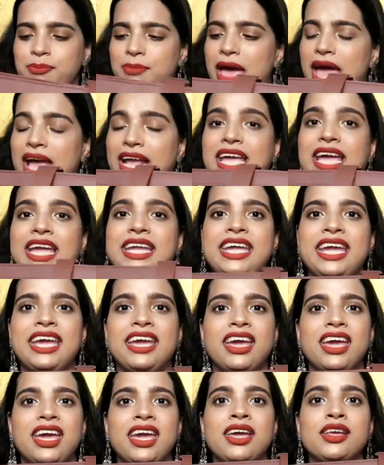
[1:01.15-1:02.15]
बैग है ये
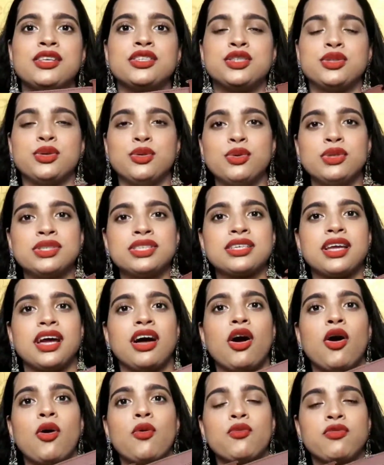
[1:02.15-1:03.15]
है जूब्स
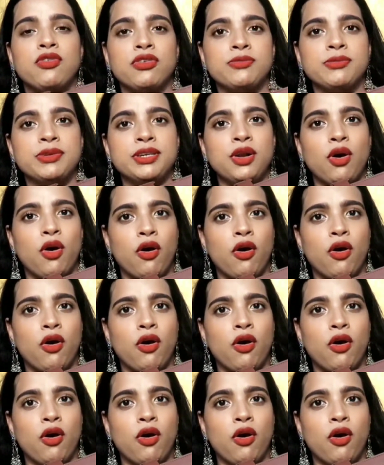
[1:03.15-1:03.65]
का वुमेन